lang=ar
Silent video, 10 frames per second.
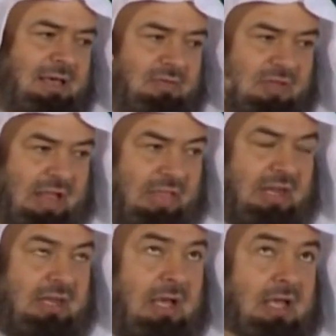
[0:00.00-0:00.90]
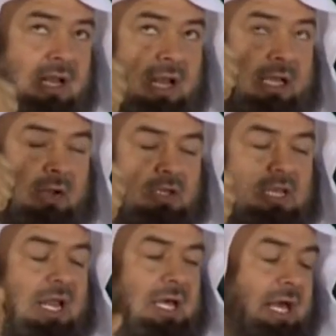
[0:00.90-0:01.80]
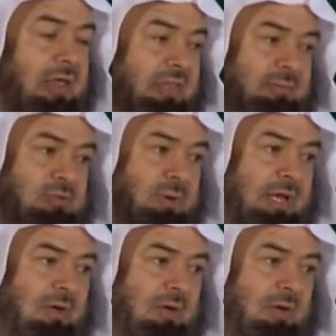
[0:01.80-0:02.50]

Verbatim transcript: في نظرنا لكنه عند الله عظيم سبحانه